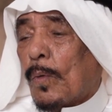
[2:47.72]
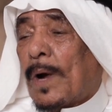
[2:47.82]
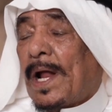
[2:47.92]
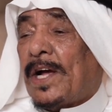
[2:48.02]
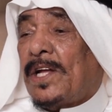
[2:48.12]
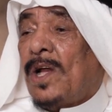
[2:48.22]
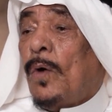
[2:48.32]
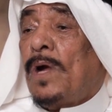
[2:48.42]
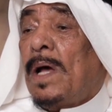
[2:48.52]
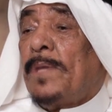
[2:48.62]

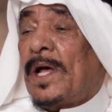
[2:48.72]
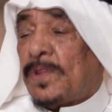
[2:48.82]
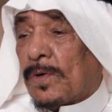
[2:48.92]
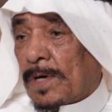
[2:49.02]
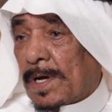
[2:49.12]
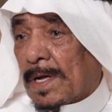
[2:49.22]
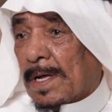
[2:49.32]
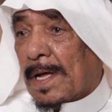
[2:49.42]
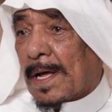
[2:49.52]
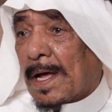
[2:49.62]
ولكنه لم يترك
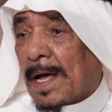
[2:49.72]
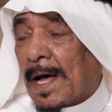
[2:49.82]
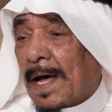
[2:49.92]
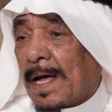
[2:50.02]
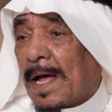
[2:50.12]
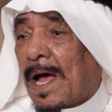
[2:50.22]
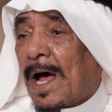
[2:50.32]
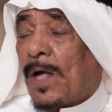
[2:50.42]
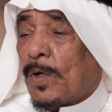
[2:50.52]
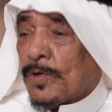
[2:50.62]
ها
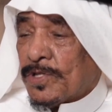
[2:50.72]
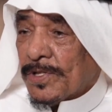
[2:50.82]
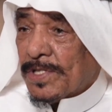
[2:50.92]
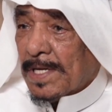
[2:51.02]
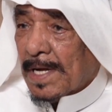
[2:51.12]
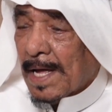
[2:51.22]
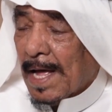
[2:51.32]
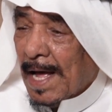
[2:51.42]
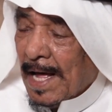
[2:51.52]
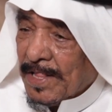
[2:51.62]
الأسس
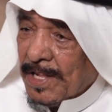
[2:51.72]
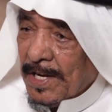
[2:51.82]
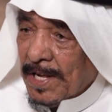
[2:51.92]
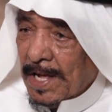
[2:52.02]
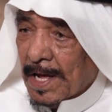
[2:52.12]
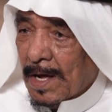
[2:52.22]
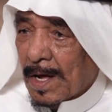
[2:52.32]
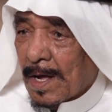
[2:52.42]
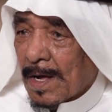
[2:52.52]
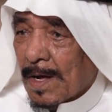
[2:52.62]
الدينية
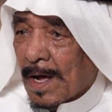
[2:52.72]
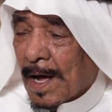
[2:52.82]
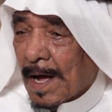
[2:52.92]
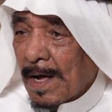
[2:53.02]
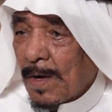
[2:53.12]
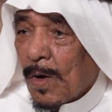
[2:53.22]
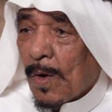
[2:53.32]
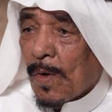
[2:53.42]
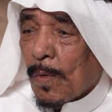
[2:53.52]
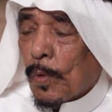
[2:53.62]
ها
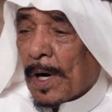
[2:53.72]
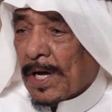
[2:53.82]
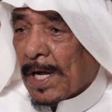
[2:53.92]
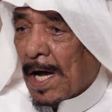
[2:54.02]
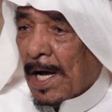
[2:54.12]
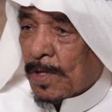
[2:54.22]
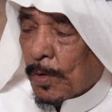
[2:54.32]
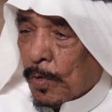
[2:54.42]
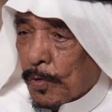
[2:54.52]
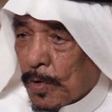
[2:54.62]
وقراءة
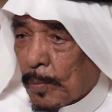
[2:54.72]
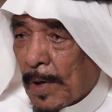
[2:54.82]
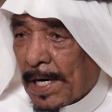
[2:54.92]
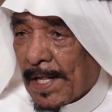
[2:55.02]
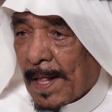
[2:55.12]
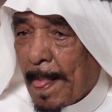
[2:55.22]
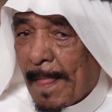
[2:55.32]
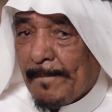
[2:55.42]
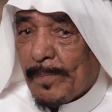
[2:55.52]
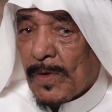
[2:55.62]
الكتب وكذا
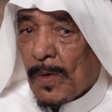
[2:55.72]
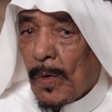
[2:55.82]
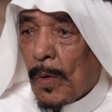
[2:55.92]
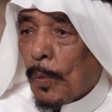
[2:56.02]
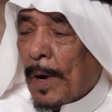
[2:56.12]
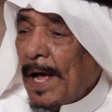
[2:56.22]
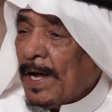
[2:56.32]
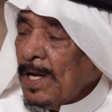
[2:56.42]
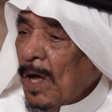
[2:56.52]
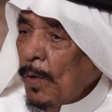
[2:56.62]

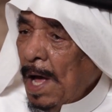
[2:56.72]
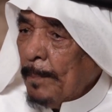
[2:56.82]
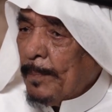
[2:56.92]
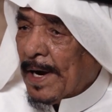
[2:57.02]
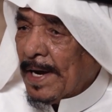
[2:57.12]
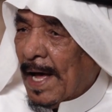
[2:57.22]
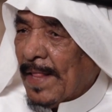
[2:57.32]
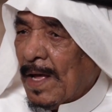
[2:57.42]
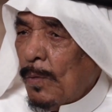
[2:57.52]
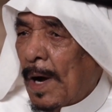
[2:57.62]
ولكنه حب
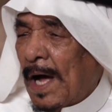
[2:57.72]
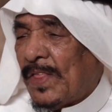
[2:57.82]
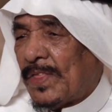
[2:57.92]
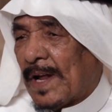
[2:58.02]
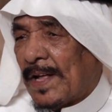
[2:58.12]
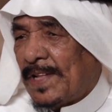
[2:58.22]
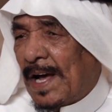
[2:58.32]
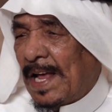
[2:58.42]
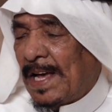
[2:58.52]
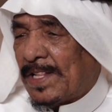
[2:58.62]
الرياضة وأثرت
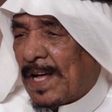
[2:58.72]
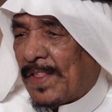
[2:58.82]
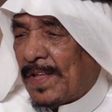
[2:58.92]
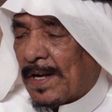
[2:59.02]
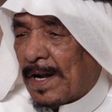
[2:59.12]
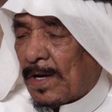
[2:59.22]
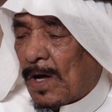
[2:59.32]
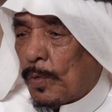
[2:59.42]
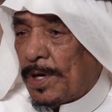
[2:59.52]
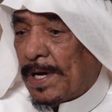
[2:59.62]
عليه تأثيرا
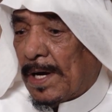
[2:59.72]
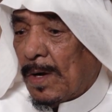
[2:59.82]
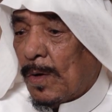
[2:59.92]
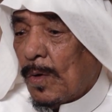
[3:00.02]
قويا